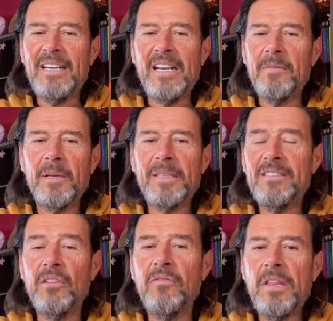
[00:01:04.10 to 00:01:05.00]
la nave había
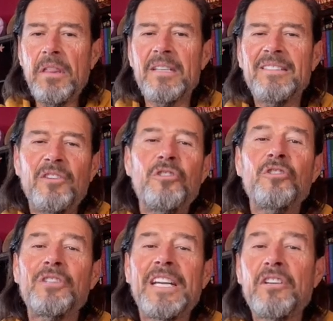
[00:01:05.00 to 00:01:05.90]
sido fácil, sino el
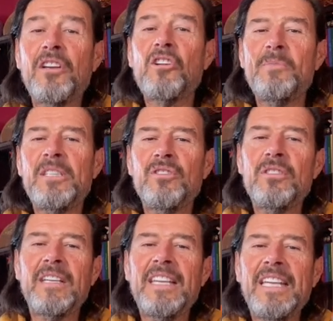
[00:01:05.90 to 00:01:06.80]
notario le
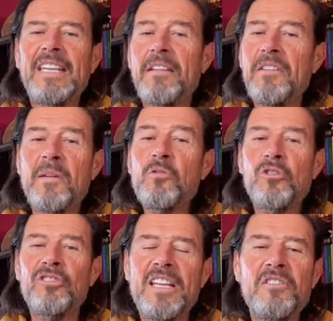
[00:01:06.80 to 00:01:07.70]
comentó que hacía
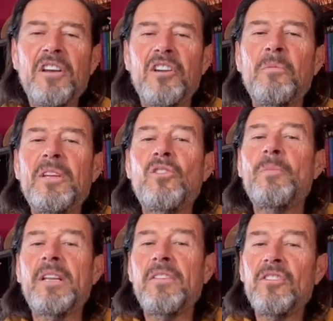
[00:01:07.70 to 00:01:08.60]
muchos años que no veía una
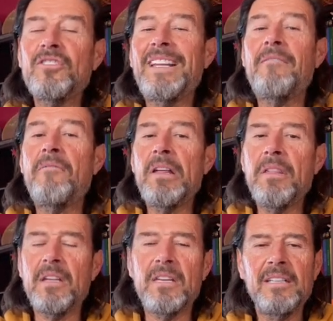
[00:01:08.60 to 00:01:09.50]
operación tan
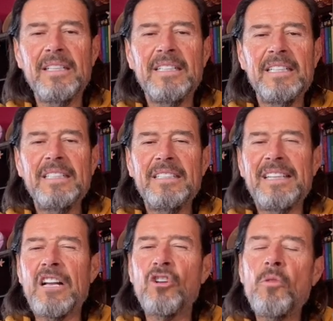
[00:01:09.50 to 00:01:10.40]
fácil,
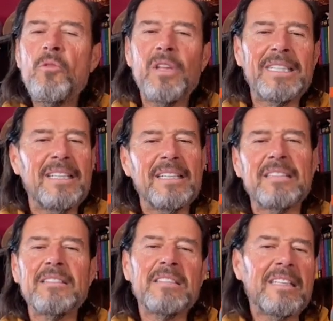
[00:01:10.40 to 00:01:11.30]
tan cómoda,
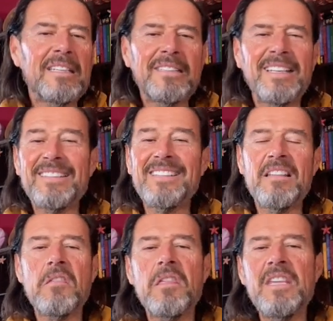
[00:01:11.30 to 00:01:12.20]
tan, tan
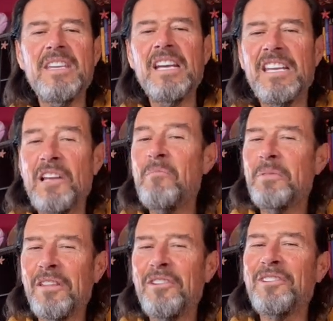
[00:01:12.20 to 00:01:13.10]
sencilla y a un
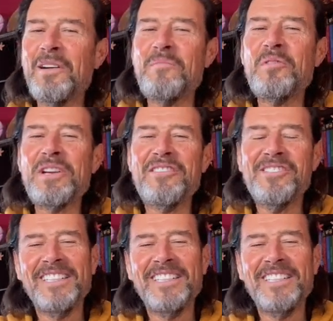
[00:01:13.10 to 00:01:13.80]
precio tan bueno.